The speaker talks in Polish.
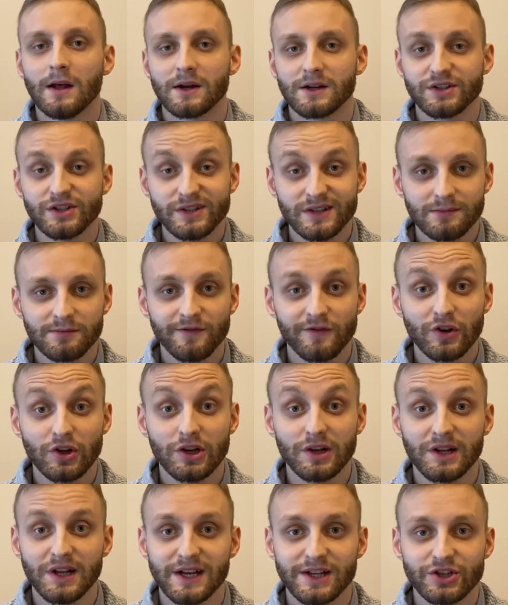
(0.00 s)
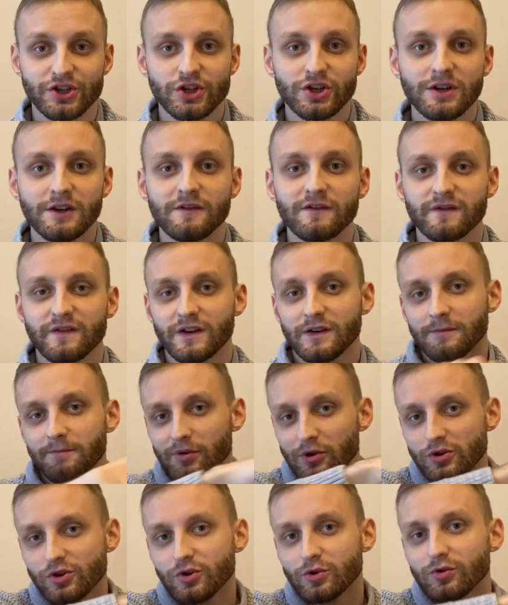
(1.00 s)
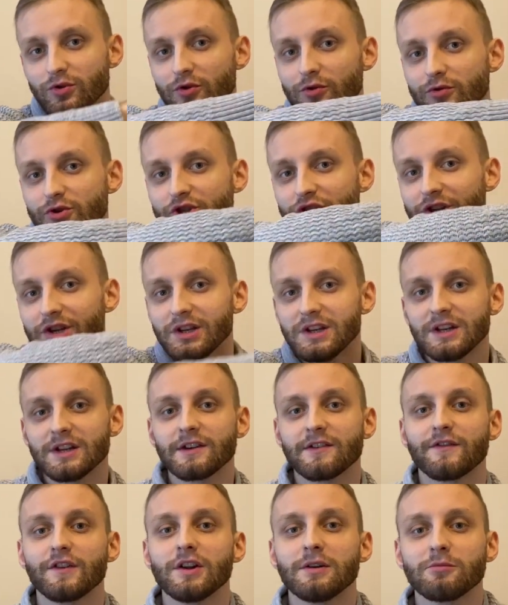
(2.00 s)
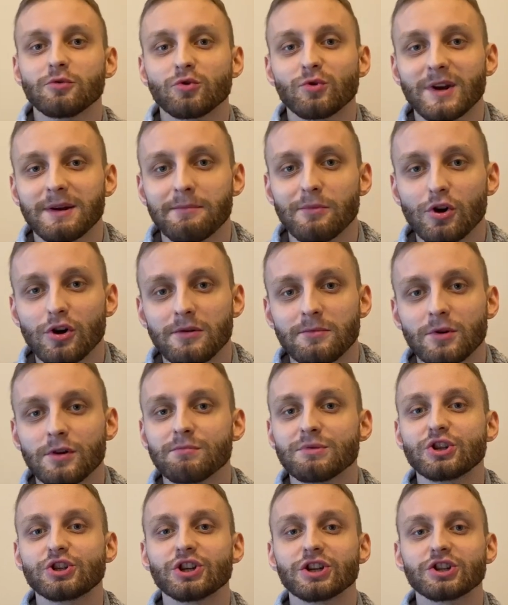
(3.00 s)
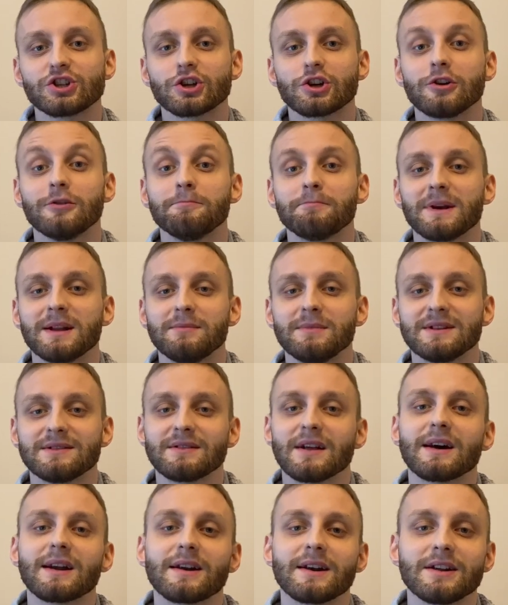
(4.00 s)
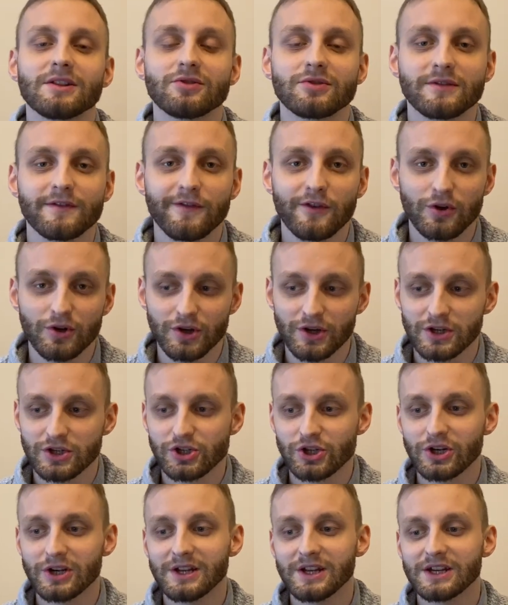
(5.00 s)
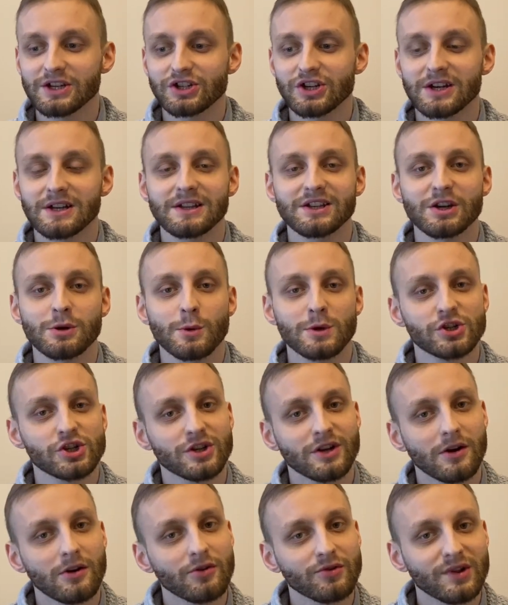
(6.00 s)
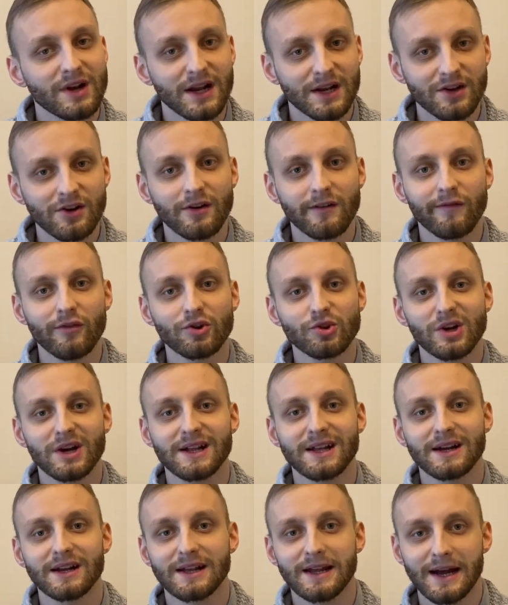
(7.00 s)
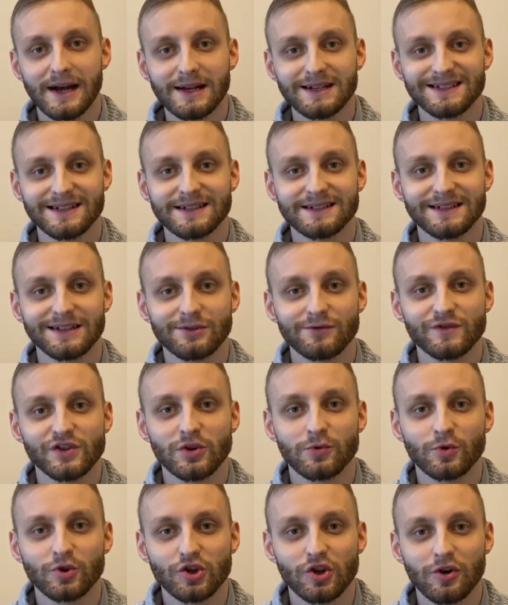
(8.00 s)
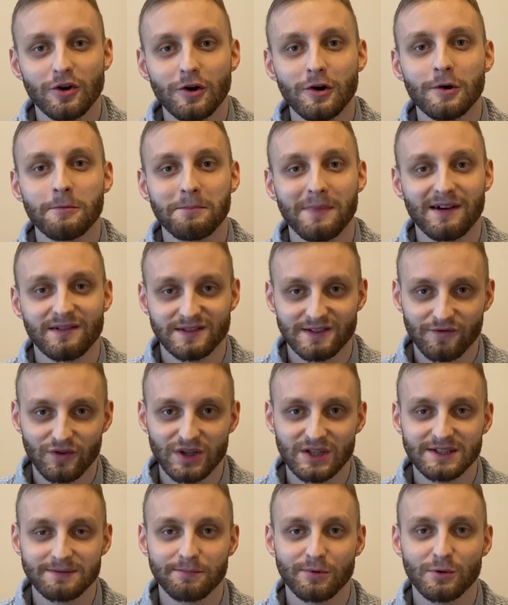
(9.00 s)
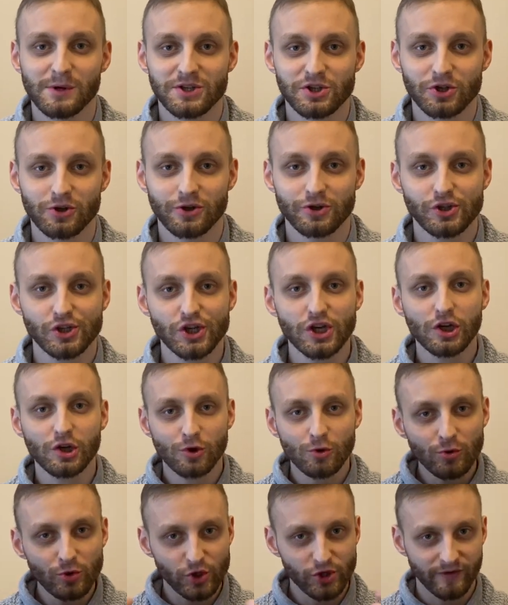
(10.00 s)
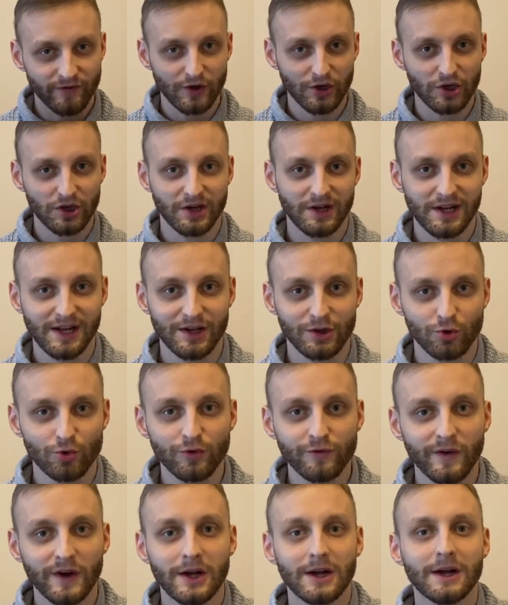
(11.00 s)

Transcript: Gdzie są Twoi klienci? Pośród różnych innych firm, które mogą robić rzeczy komplementarne do Twoich. Czyli jeżeli działasz onlineowo, tak jak ja, zastanów się, kto ma w swojej społeczności już Twoich klientów.